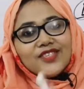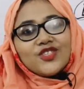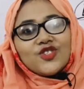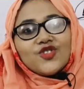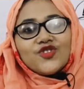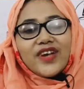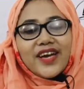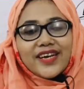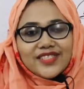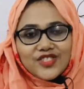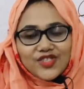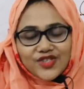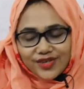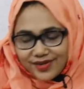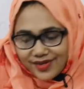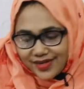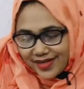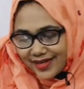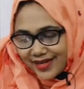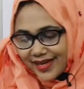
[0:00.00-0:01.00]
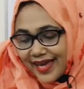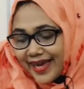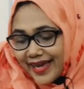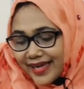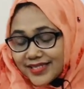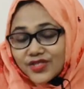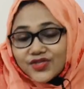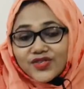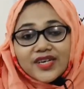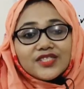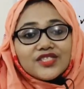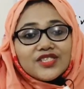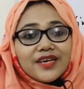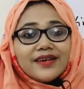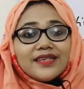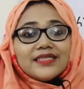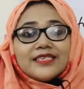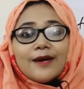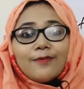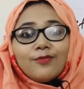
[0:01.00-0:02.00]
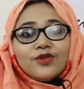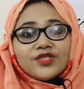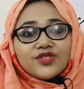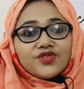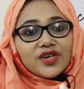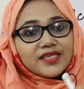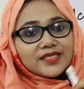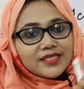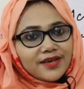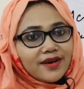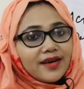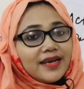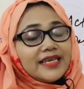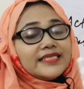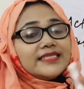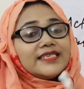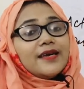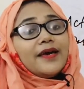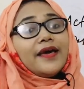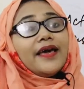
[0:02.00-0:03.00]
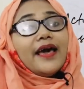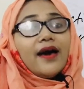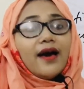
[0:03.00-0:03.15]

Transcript: স্ট্রাকচারাল স্ট্রাকচারে যাব স্ট্রাকচারালি যে